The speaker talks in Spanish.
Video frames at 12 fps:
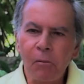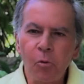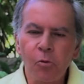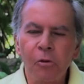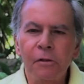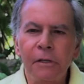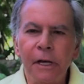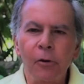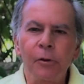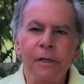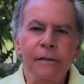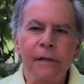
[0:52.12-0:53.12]
El mundo
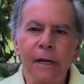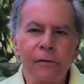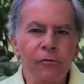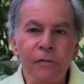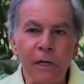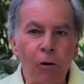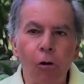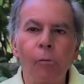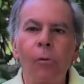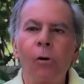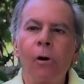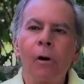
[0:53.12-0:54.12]
entero dice que eso es el
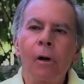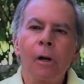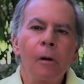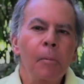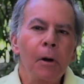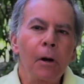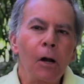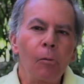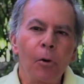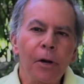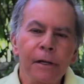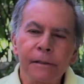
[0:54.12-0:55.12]
colmo, pero
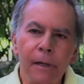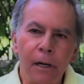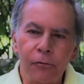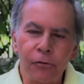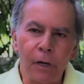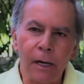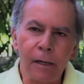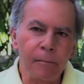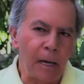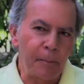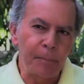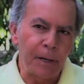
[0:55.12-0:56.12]
la comunidad
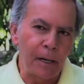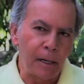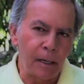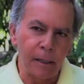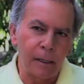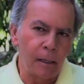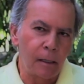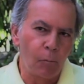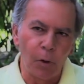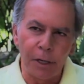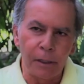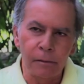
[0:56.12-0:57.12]
internacional va a esperar a
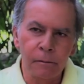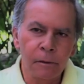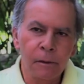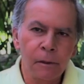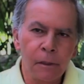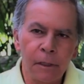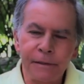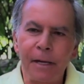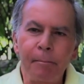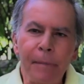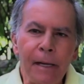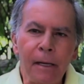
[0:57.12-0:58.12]
que mueran
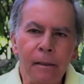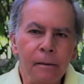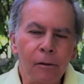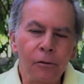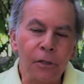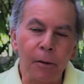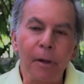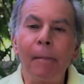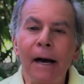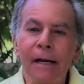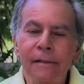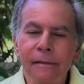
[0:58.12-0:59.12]
100.000 o tal
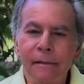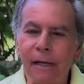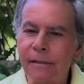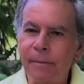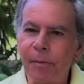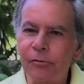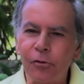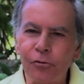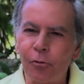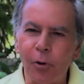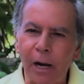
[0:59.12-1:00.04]
vez más. Así pasó en